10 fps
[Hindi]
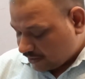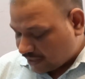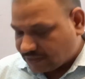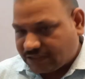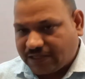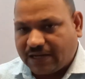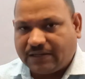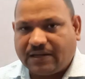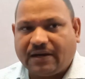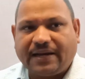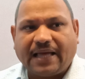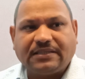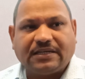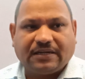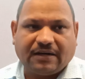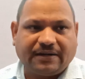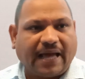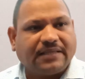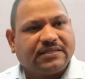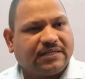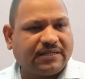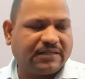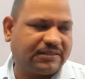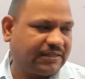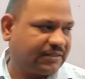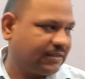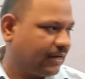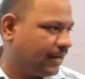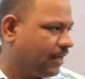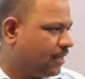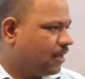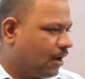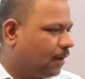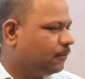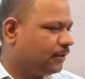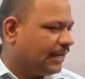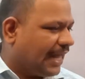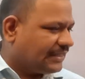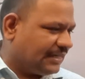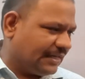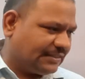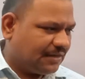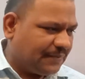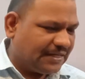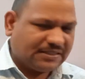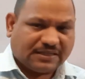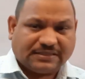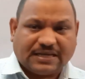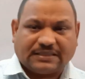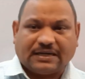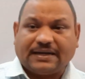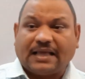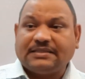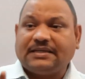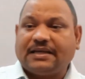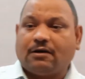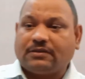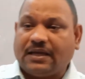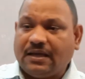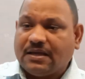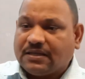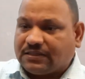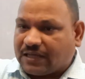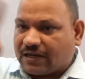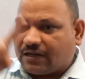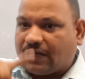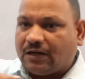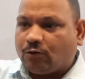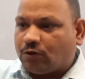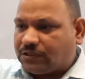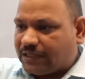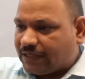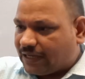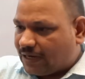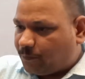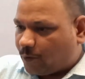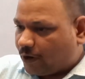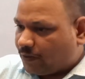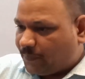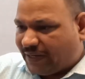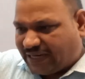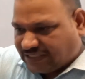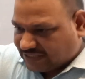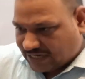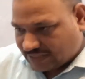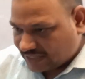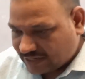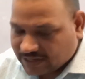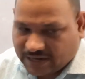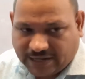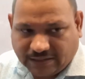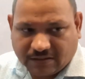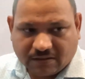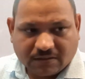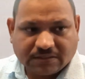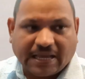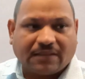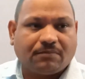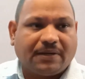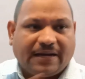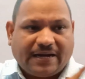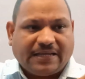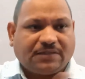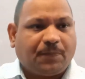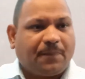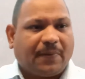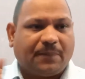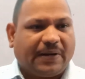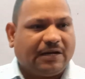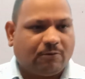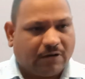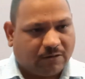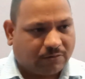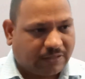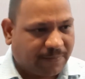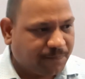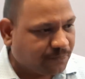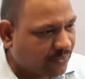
कंस्ट्रक्ट अ टैंजेंट टेंजेंट कंस्ट्रक्ट करना हम लोग ने लास्ट लेक्चर में डिस्कस किया था टैंजेंट क्या होता है सर्कल को सिंगल पॉइंट पे टच करते हैं करेक्ट साथ में रेडियस पे परपेंडिकुलर होते हैं